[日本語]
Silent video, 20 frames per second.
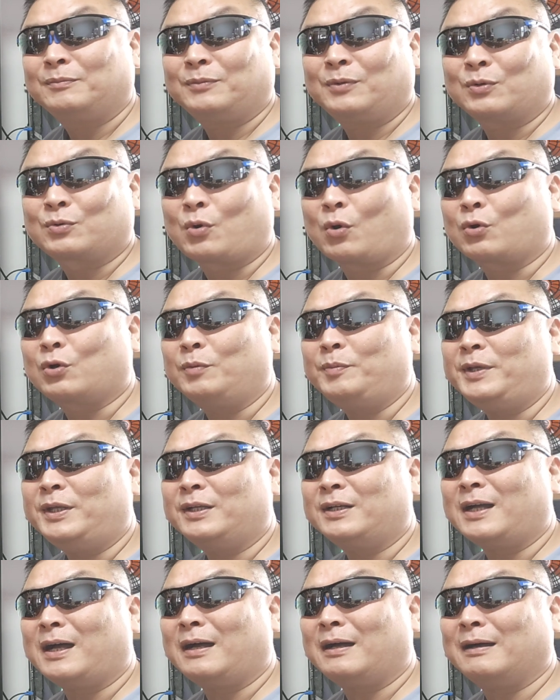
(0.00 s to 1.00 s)
もう国
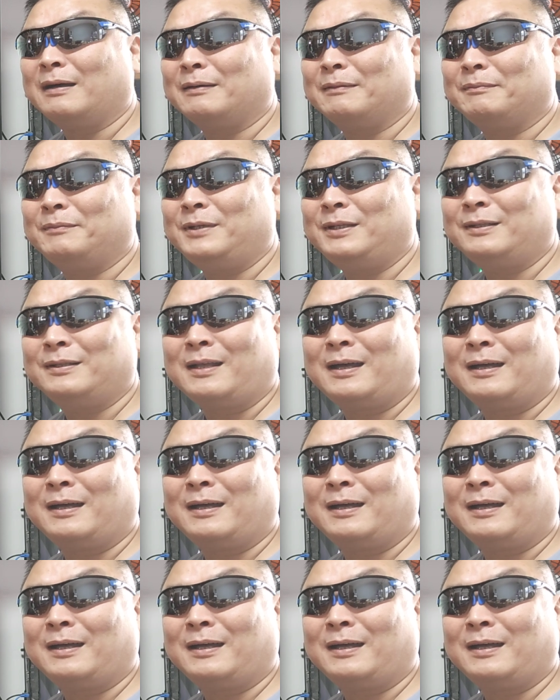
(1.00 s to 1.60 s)
民がみん